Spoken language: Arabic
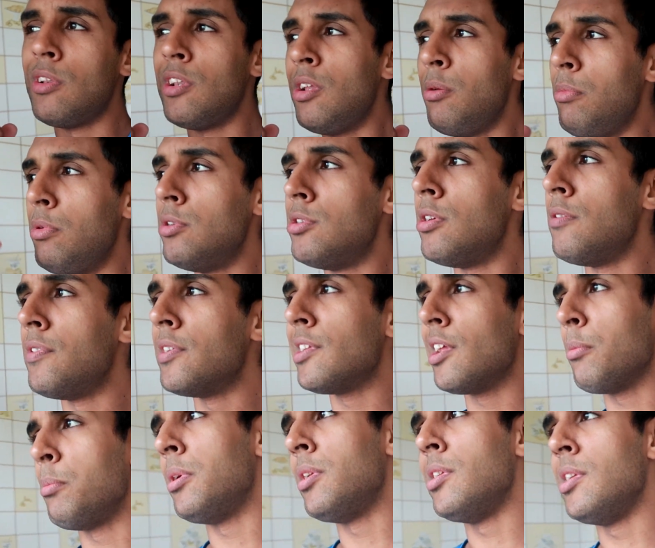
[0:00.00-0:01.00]
لي ملتي
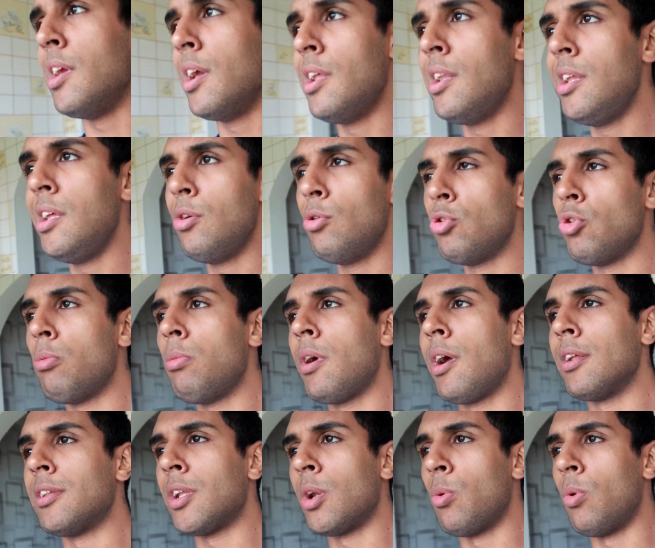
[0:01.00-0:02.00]
فيتامين ديالي والاوميغا
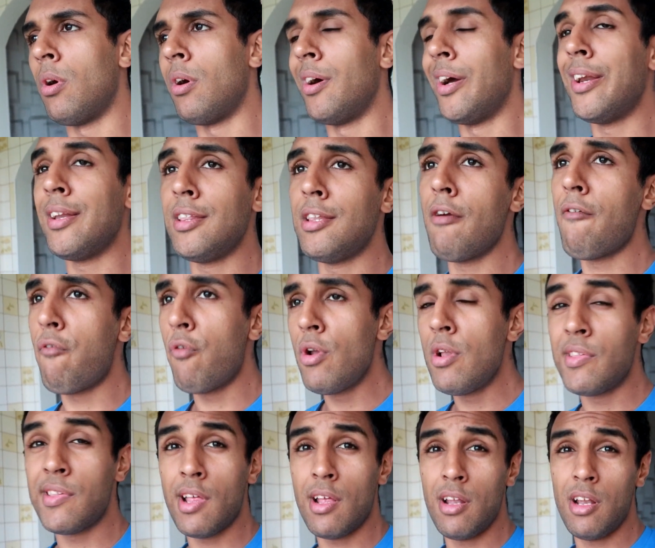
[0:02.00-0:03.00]
3 ار دي اللي
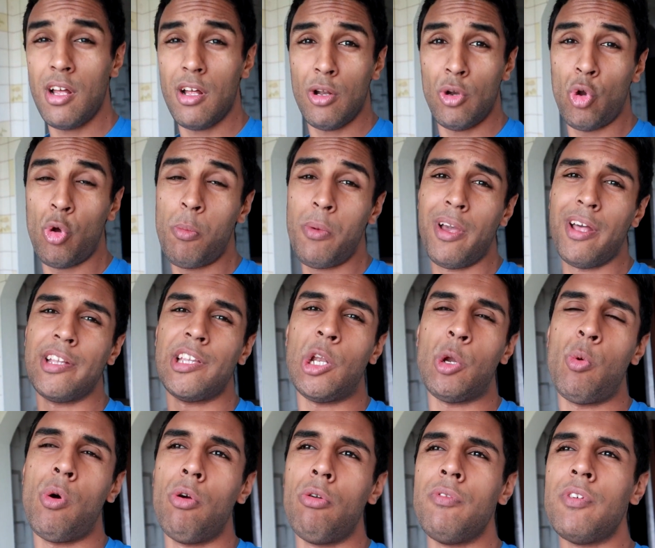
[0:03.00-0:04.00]
سالا الاوميغا 3
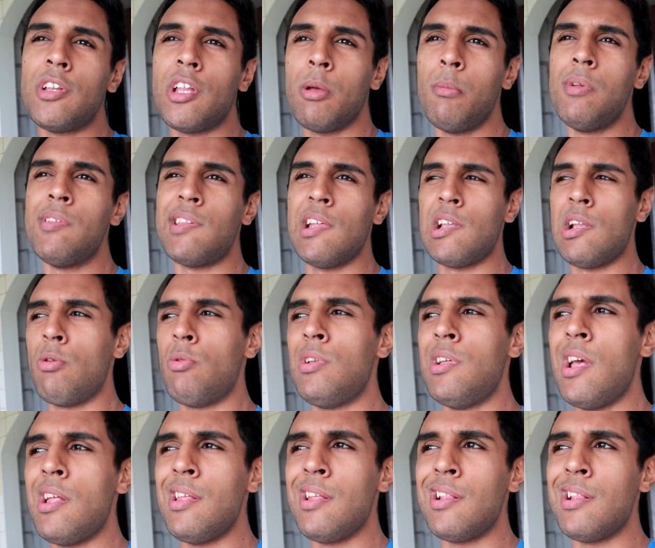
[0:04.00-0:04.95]
والفيتامين سالاو لي هادي